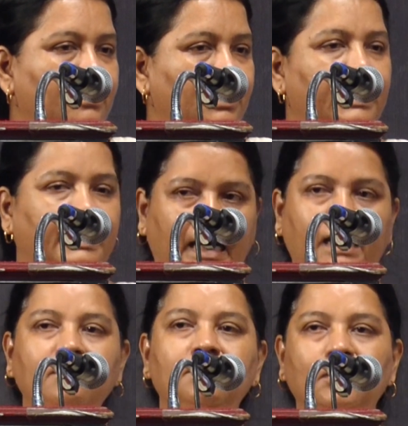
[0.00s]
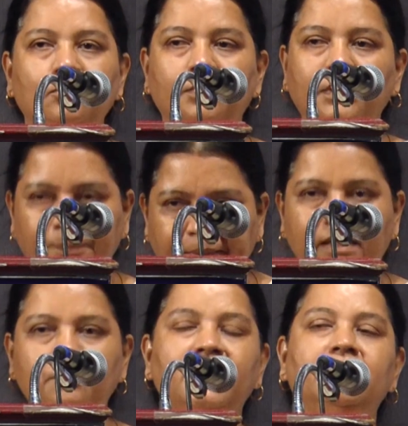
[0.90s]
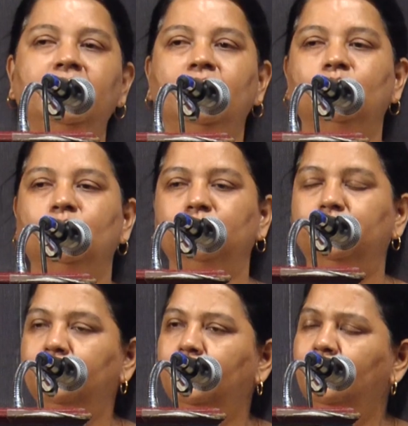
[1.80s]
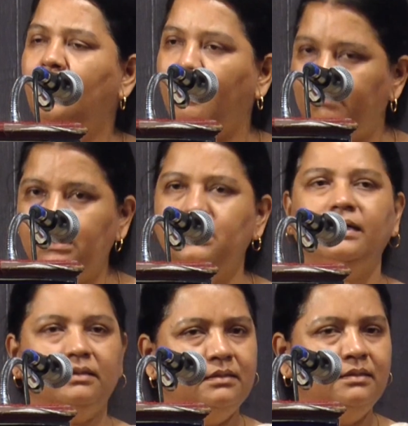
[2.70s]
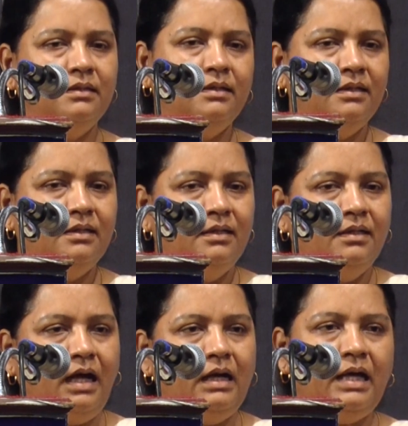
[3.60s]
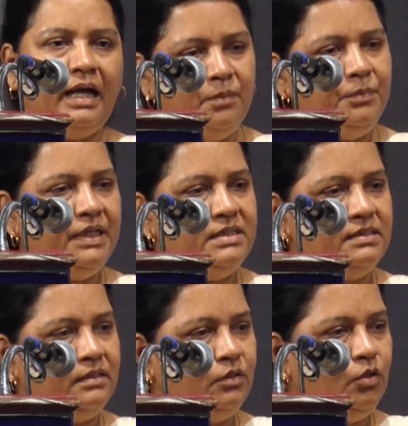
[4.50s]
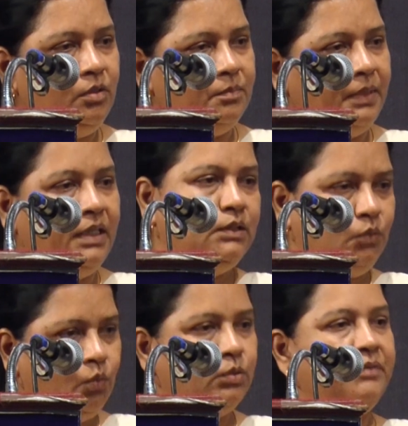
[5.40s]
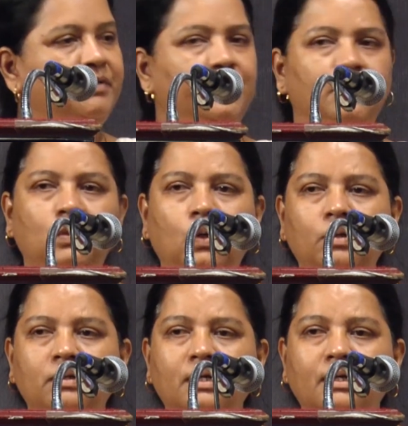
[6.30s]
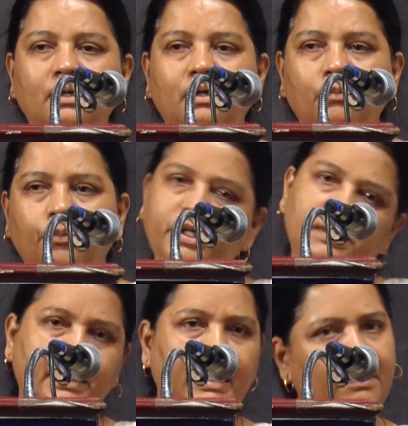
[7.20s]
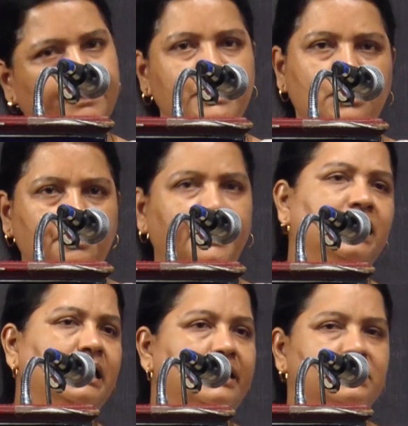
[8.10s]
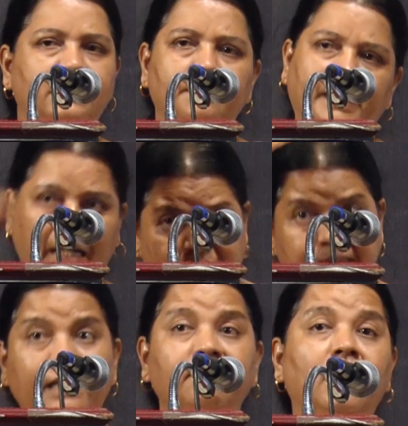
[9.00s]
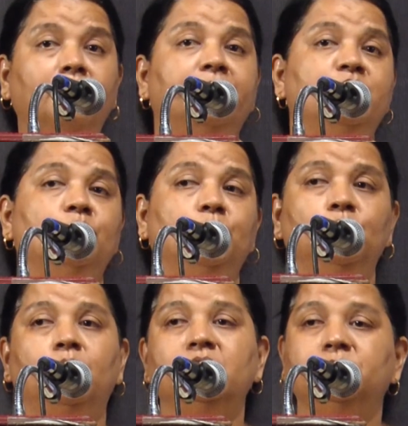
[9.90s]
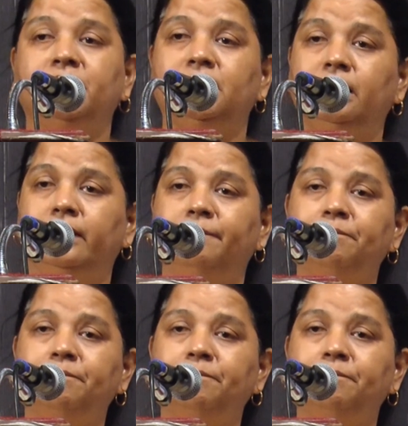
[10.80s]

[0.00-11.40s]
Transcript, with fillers: நீங்க கார்டு வாங்கும்போது பேரை மாத்தி ஆகணும் அவ்வளவுதான் ஆனால் ஆம்புலன்ஸ் இருக்கும் மருத்துவ உதவி இருக்கும் போய் நீங்கள் ஆப்ரேஷன் பண்ணிக்கலாம் சில பேர் அதுக்காகவே ஆப்ரேஷன் பண்ணுவோம் ஆஸ்பத்திரியில்